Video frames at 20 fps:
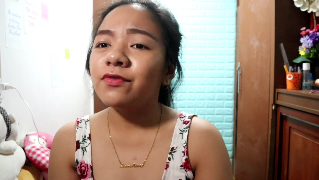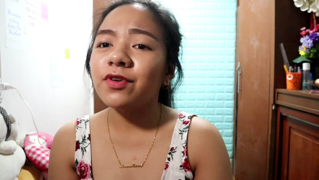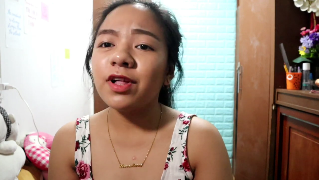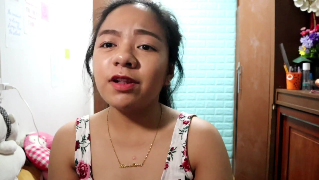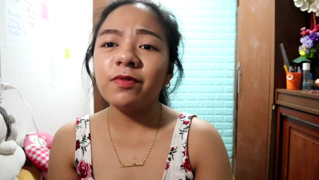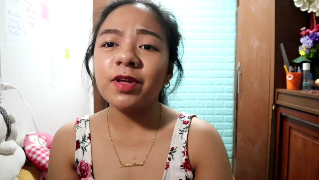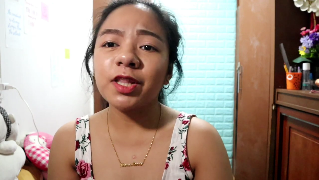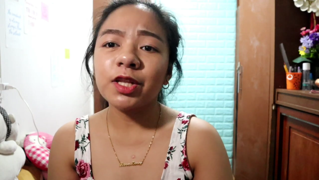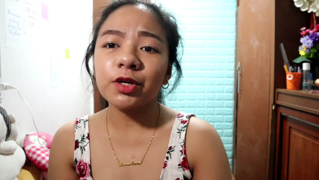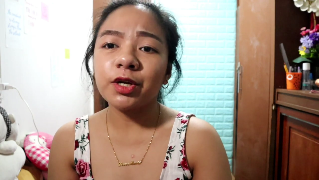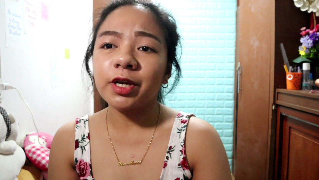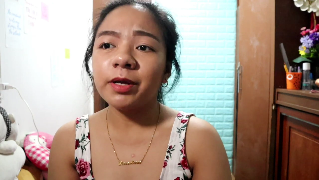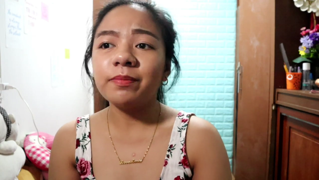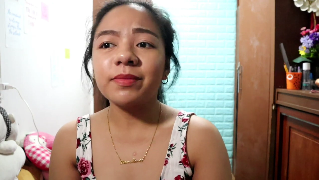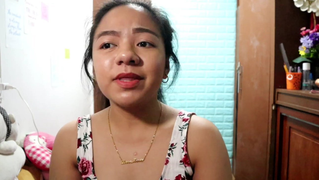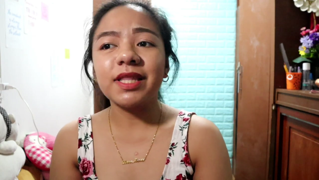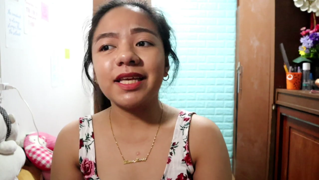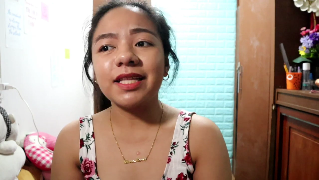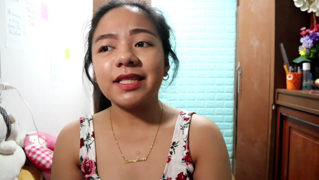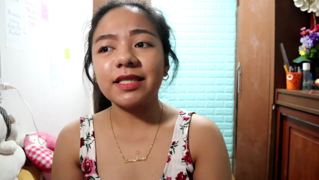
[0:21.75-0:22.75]
velvet
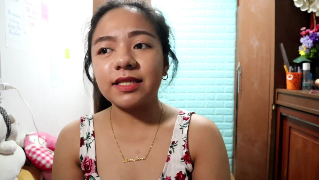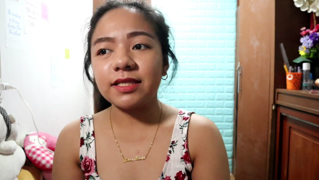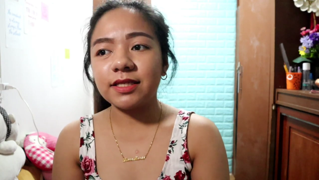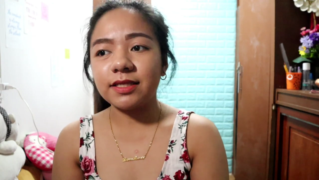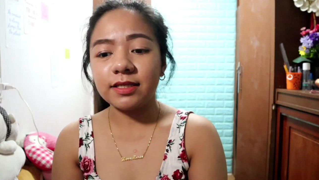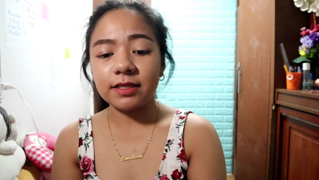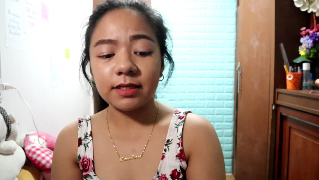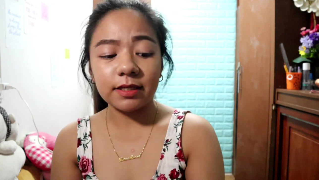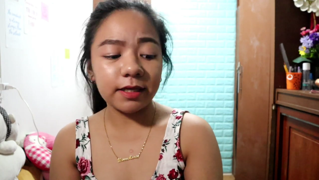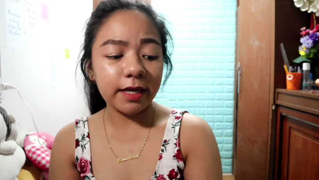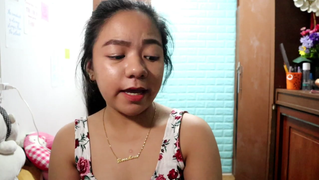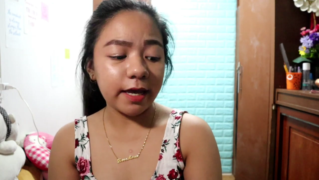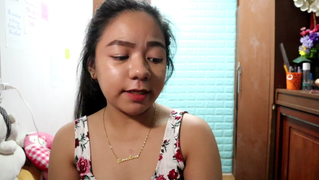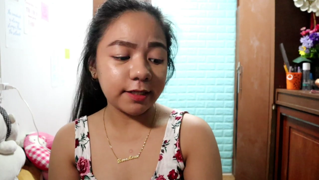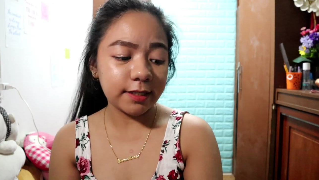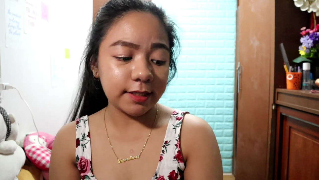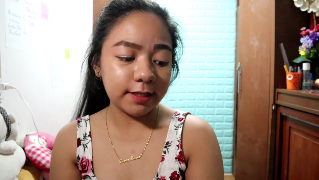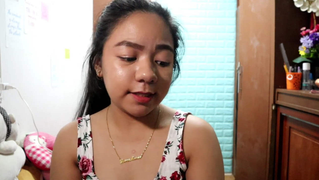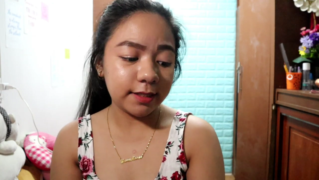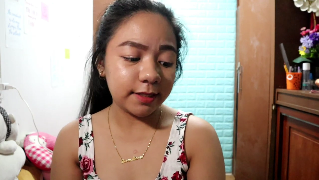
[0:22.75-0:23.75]
cream tints.
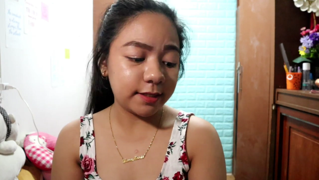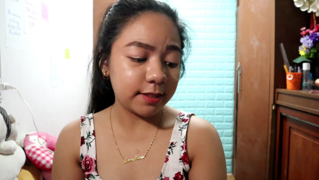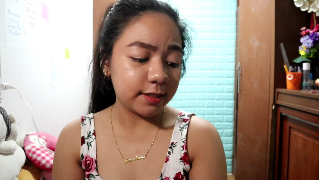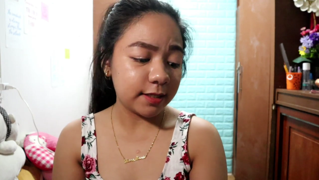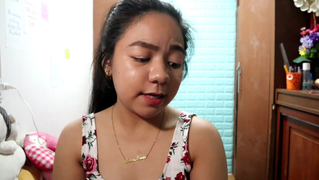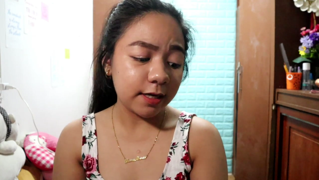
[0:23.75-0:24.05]
Yes.